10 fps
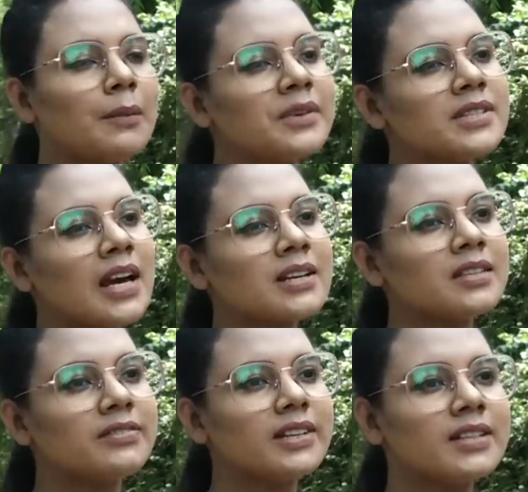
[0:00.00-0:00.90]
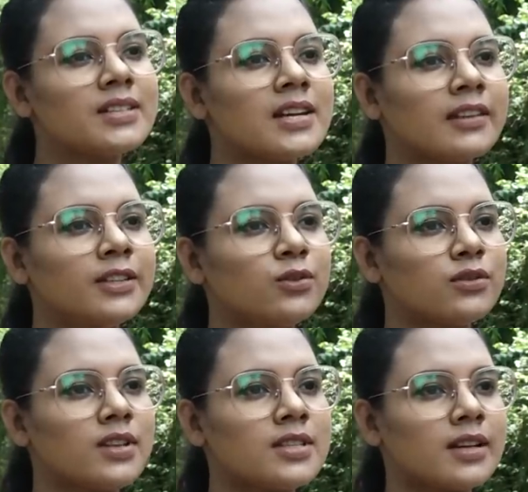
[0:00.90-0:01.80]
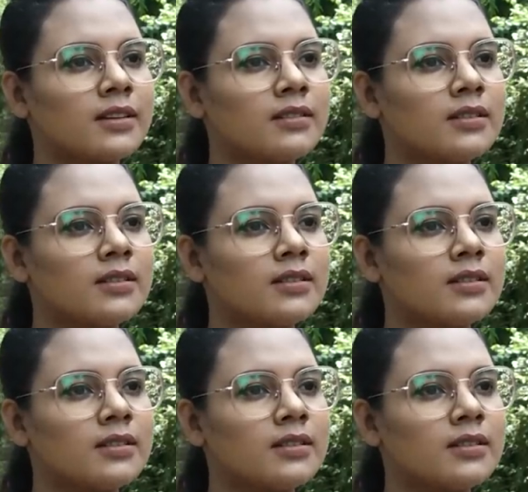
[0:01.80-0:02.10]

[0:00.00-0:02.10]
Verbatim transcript: আমার সার্টিফিকেটের স্বাধীনতা চায়